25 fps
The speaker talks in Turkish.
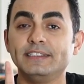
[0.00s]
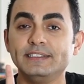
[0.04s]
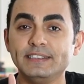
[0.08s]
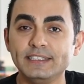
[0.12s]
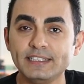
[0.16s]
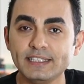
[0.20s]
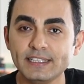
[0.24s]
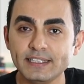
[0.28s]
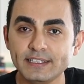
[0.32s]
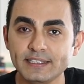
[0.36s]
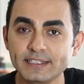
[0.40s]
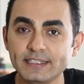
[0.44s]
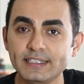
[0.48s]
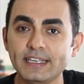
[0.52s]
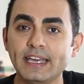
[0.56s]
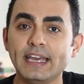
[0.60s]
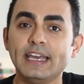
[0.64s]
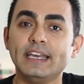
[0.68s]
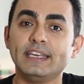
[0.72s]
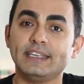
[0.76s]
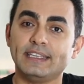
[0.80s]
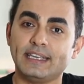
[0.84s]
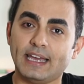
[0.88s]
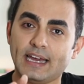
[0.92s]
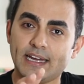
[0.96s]
Ne dedik?
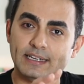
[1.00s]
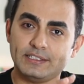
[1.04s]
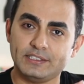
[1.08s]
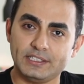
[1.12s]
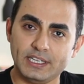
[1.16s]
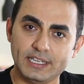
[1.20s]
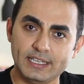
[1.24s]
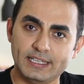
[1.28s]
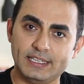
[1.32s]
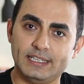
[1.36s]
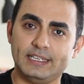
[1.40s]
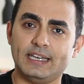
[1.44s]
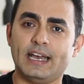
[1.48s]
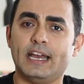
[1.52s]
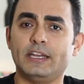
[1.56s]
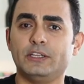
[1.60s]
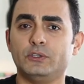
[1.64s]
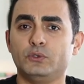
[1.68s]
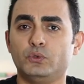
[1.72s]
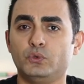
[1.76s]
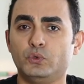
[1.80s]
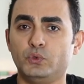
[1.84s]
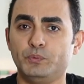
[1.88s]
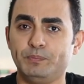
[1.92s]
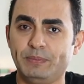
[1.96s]
Gerçek
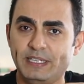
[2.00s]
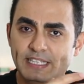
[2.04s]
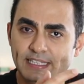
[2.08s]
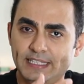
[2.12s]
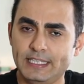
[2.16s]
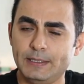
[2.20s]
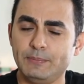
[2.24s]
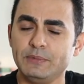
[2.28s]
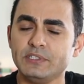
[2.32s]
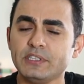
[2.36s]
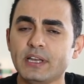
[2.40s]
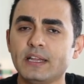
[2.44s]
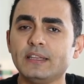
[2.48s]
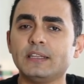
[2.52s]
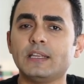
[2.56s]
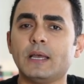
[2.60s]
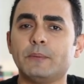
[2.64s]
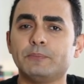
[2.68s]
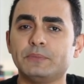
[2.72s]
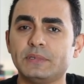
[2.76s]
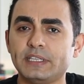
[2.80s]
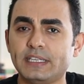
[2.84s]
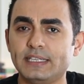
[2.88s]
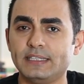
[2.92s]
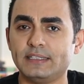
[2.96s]
yani bildiğimiz
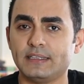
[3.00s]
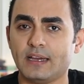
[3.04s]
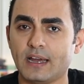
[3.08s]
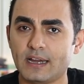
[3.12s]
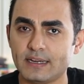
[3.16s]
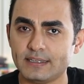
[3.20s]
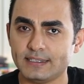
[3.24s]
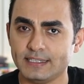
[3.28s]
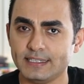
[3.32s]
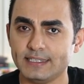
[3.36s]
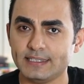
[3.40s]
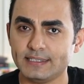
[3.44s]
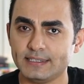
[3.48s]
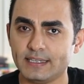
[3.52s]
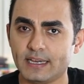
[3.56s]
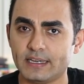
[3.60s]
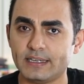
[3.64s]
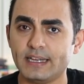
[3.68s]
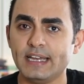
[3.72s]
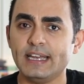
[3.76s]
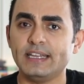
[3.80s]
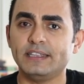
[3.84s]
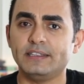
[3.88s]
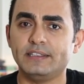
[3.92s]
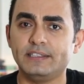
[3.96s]
anlamdaki
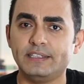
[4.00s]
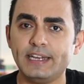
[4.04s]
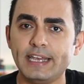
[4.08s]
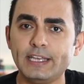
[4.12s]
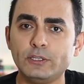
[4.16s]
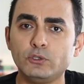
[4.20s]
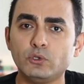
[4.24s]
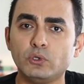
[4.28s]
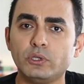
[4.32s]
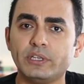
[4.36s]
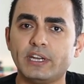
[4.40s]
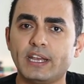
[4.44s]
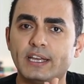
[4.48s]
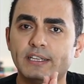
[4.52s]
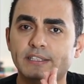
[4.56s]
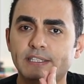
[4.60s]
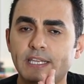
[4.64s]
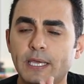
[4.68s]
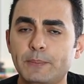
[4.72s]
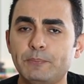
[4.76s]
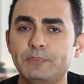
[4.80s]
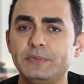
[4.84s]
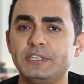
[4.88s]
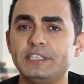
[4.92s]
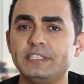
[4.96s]
narsistler direkt olarak
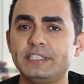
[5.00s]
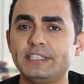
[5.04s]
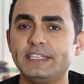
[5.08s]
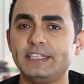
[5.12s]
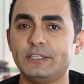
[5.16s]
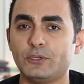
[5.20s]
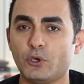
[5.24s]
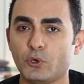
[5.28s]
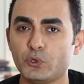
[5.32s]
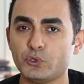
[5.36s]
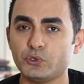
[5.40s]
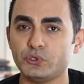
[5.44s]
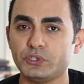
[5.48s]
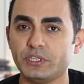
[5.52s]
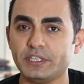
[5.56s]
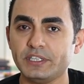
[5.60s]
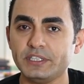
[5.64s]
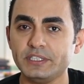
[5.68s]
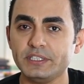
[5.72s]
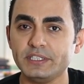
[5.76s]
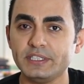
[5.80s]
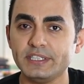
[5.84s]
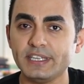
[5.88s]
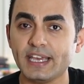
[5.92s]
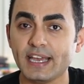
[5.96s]
tepkisini
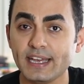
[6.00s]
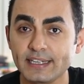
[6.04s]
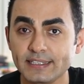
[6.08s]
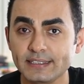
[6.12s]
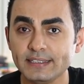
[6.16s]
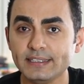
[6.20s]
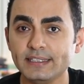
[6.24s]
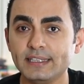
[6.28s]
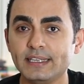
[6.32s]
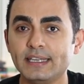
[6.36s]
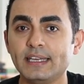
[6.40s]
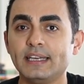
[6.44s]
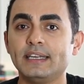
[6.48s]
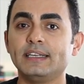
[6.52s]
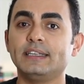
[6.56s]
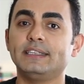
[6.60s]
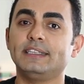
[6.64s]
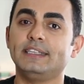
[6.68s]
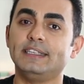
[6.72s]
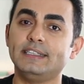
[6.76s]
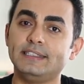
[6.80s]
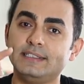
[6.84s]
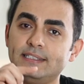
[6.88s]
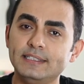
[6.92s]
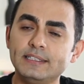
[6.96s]
gösterirken
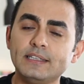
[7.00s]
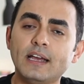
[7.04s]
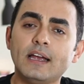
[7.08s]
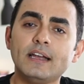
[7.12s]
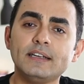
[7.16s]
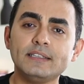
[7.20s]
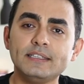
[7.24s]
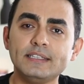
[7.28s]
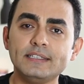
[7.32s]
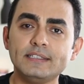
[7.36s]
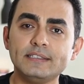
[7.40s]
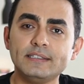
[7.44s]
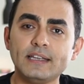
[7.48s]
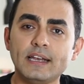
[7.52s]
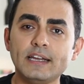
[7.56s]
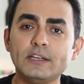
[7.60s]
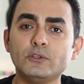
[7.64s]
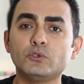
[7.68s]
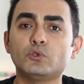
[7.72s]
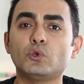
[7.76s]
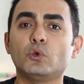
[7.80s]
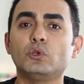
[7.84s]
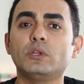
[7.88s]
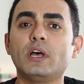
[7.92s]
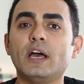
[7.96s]
gizli
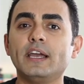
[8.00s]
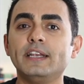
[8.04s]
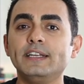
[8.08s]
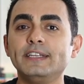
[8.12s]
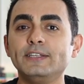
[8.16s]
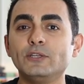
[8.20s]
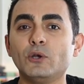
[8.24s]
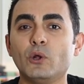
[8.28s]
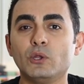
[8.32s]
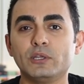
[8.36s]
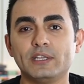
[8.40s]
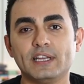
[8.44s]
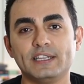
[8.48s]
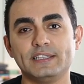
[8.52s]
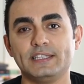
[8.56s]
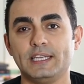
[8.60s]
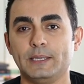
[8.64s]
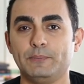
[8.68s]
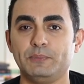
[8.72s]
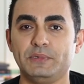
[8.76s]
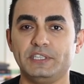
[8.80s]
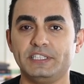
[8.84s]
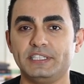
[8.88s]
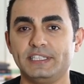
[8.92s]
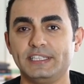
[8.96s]
narsistler dolaylı yoldan
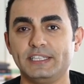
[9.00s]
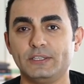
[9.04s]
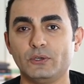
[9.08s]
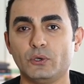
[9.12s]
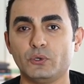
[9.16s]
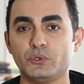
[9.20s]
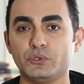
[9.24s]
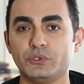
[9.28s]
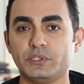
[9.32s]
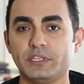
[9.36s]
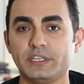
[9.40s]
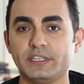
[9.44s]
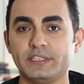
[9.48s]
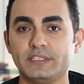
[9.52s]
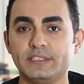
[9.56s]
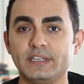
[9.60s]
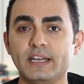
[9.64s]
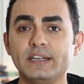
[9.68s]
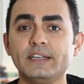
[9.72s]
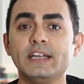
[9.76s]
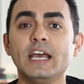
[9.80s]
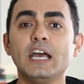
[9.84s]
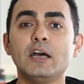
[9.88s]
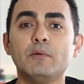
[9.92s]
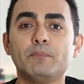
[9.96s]
tepkisini
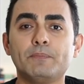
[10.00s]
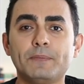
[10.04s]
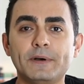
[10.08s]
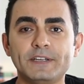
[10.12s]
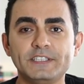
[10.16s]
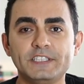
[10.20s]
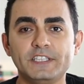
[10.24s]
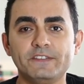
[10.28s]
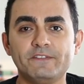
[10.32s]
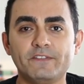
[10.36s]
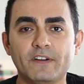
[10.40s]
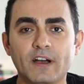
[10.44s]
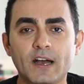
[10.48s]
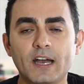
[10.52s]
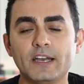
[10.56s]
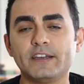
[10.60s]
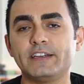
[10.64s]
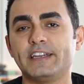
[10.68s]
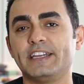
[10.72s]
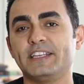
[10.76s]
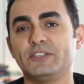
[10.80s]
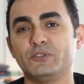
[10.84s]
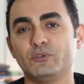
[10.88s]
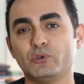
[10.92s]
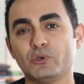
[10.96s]
gösterirler, pasif
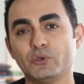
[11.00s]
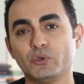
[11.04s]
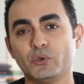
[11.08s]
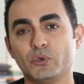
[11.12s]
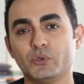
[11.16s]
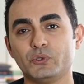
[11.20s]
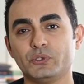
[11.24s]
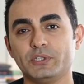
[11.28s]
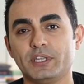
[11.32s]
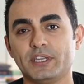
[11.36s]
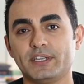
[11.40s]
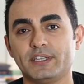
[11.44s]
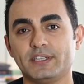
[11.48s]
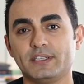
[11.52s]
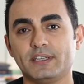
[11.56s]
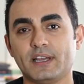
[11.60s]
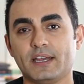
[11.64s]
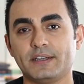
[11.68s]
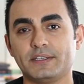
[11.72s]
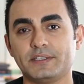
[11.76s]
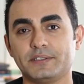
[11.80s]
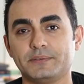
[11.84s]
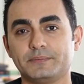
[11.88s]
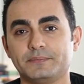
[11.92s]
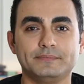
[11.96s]
agresyon
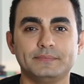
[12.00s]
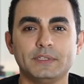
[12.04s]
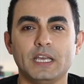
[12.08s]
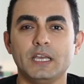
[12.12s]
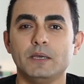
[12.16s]
gösterirler.